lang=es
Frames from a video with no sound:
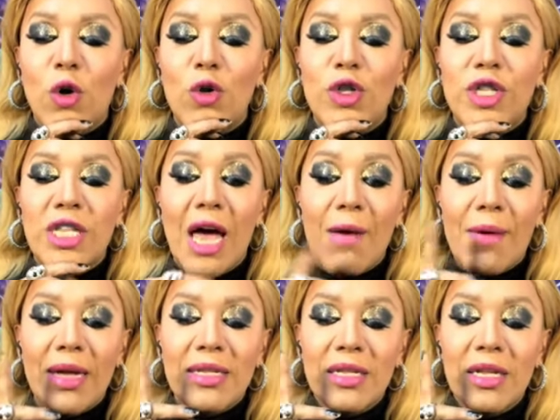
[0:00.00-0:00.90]

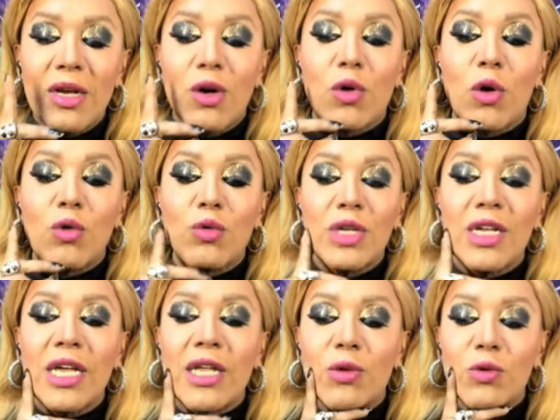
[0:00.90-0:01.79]
contaban con
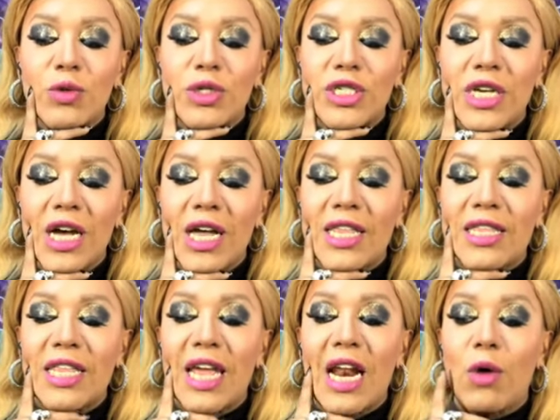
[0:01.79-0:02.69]
una denuncia
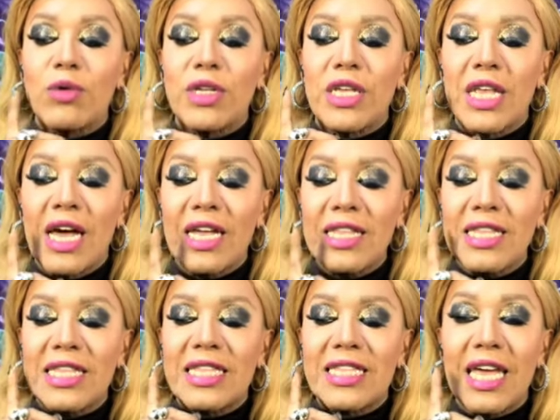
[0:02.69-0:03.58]
de la unidad
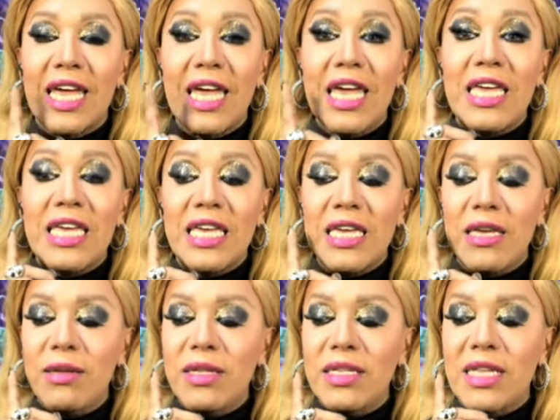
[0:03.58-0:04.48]
de
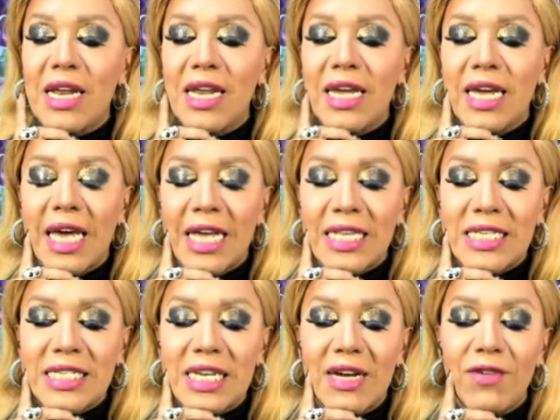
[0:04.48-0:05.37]

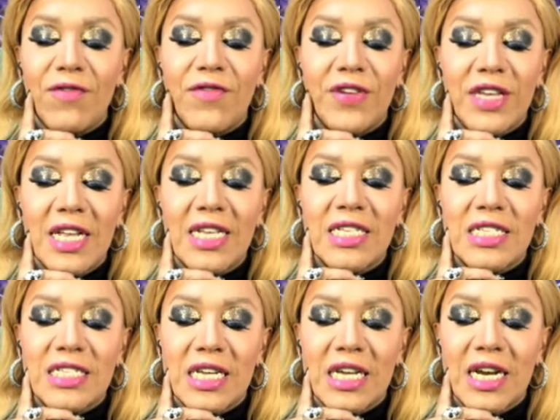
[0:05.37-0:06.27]
inteligencia
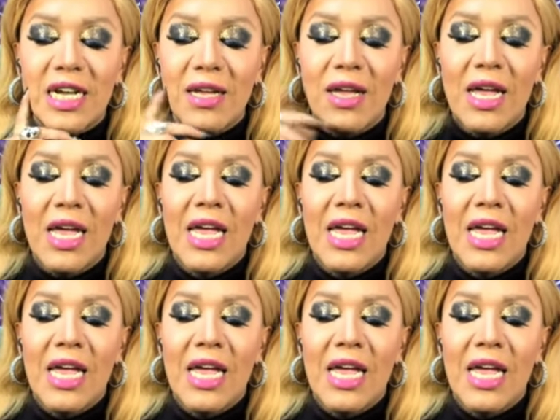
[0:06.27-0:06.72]
financiera